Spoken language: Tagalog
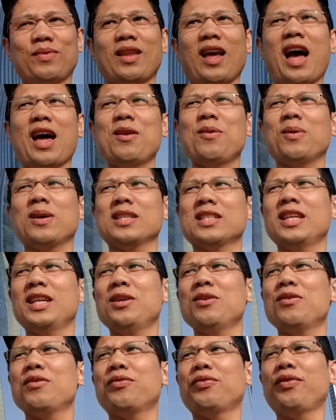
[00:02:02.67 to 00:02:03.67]
ano
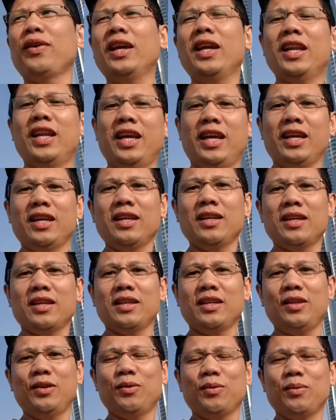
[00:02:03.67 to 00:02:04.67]
kasi yung feeling,
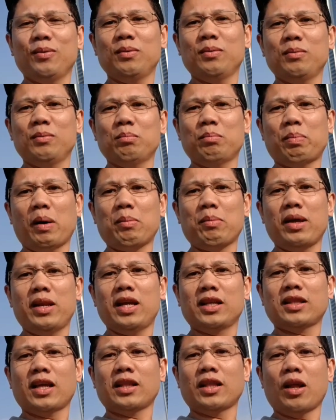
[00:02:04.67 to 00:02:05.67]
yung pag may
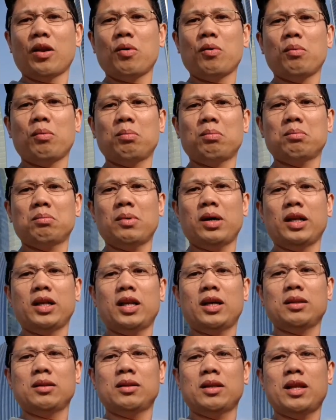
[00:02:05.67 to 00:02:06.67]
nagtatanong mag,
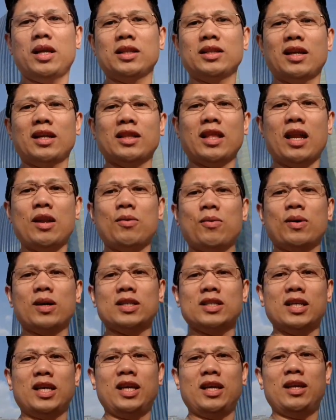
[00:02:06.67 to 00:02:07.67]
nag, nagtatanong
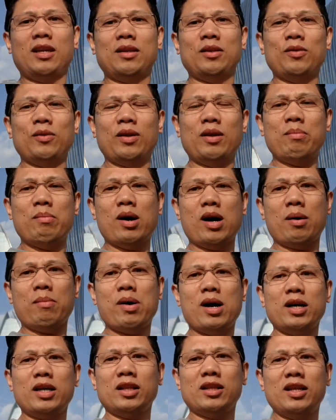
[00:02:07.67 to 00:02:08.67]
kasi yung iba,
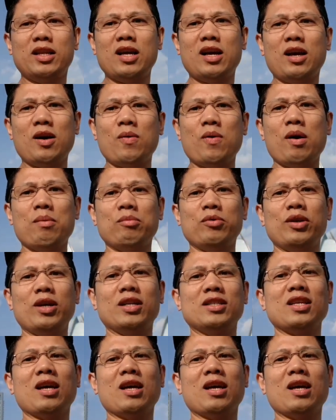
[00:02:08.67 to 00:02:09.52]
bakit ginagawa mo 'yan?